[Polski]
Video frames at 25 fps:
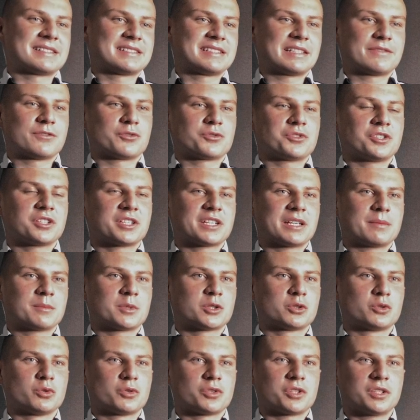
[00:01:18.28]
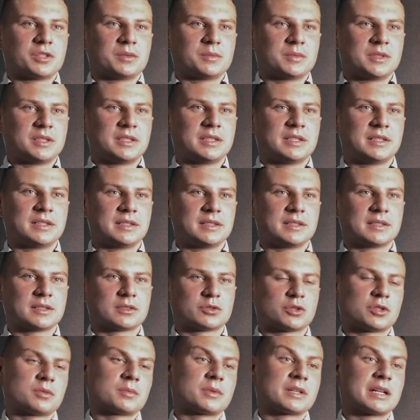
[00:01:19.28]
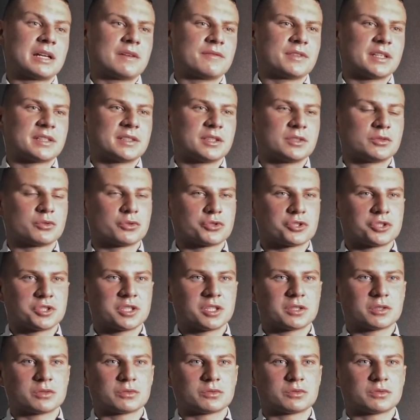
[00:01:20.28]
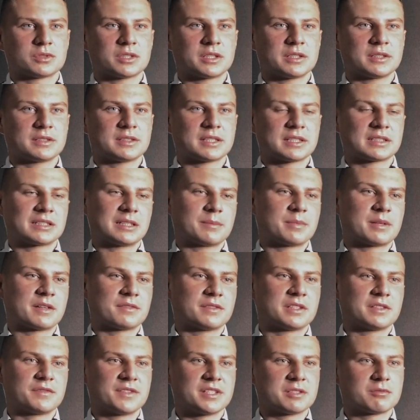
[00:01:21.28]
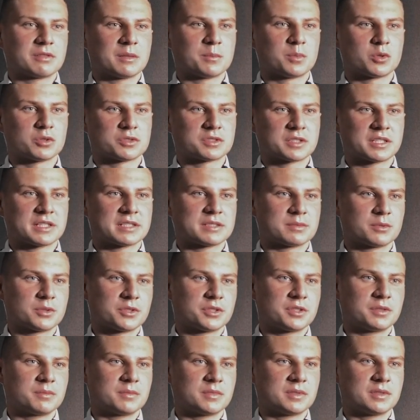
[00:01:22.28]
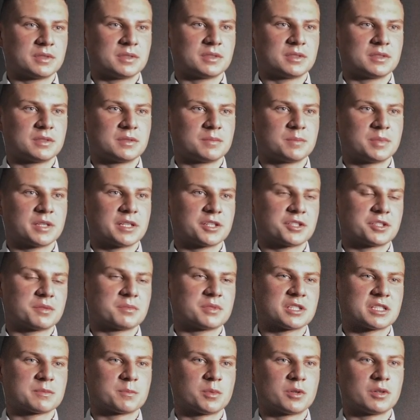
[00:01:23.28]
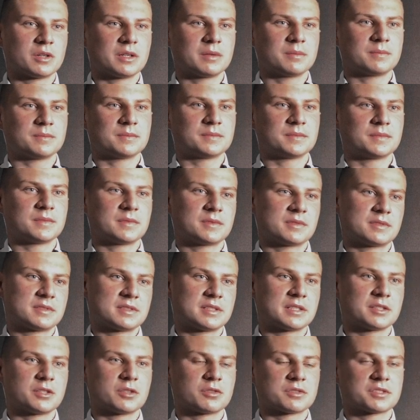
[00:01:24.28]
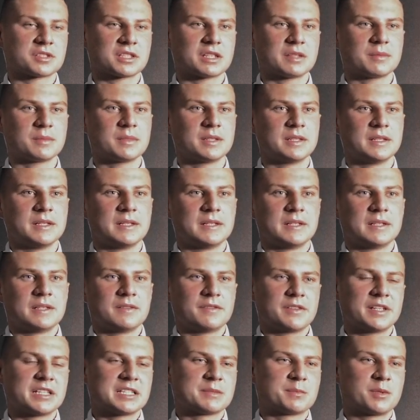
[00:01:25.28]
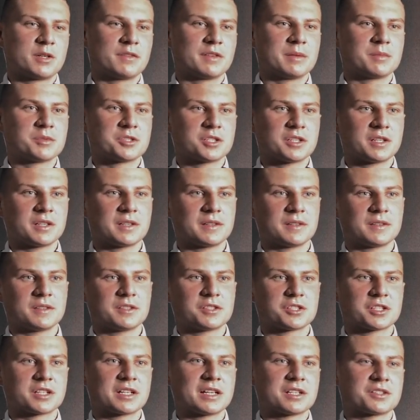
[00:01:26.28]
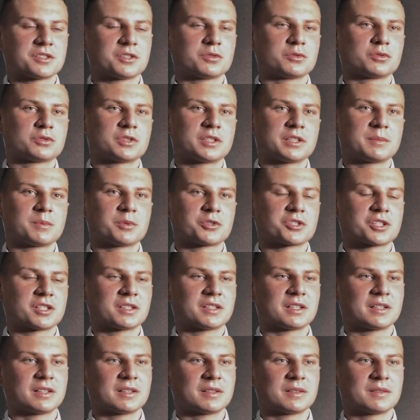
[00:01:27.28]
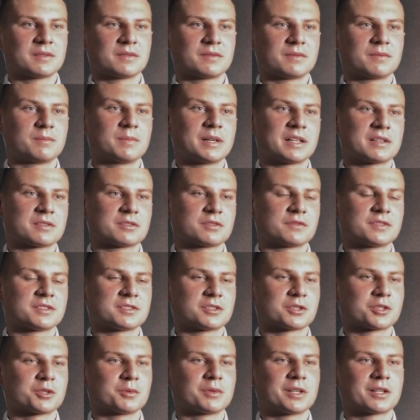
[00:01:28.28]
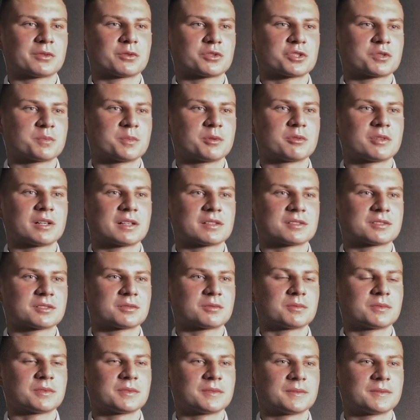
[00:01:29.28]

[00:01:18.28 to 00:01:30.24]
z zawodnikiem, którym, e, którym grałem w jednej drużynie, to tutaj tak naprawdę Wisła Płockie jest moim e, pierwszym zespołem seniorskim, więc powiem, że, że każdy tutaj posiada bardzo wysoką jakość piłkarską.